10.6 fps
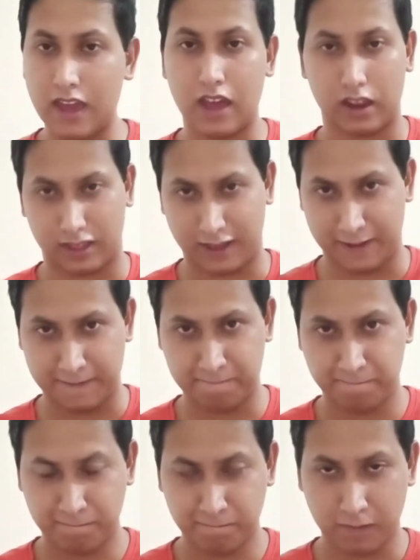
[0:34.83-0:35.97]
এই আর কি
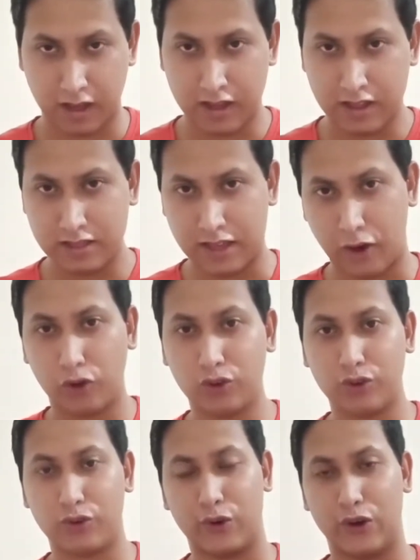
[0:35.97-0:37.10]
যা হোক
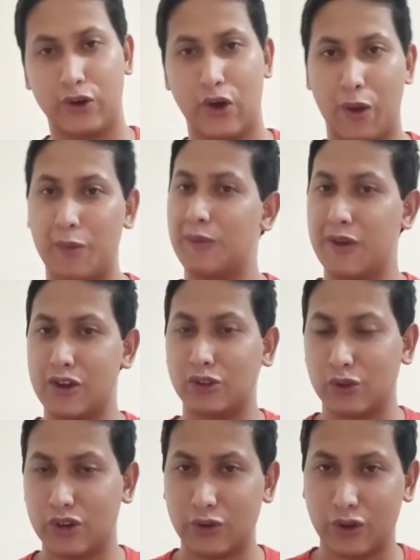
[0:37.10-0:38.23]
আবার ভিডিও
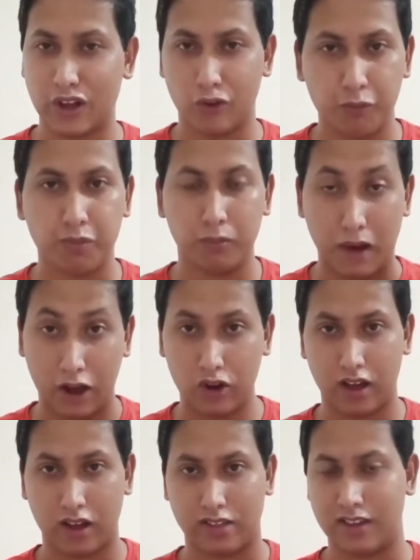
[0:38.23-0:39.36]
তৈরি করে খুব
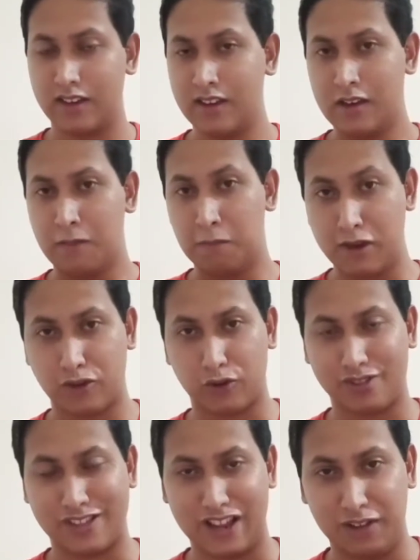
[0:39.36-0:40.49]
ভালো লাগছে মিস
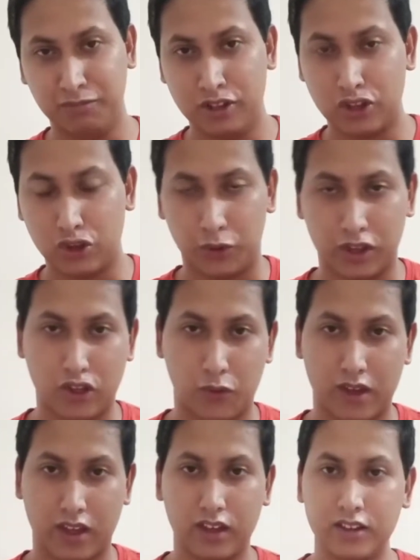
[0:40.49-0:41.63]
করছিলাম তোমাদের
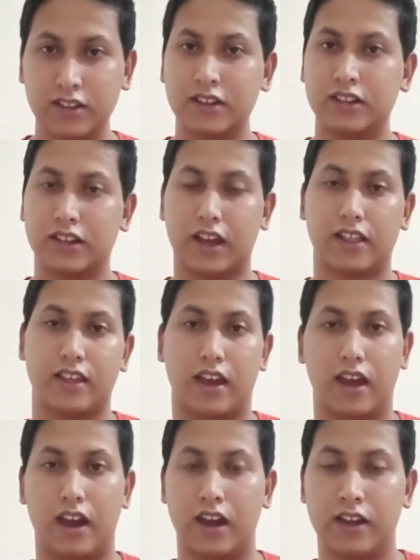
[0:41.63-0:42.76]
সবাইকে ঠিক আছে
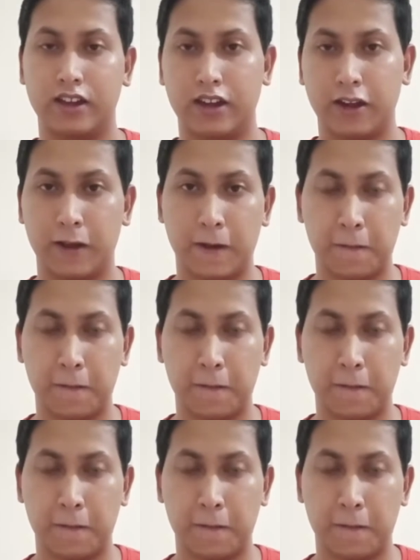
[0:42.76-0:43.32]
অ্যান্ড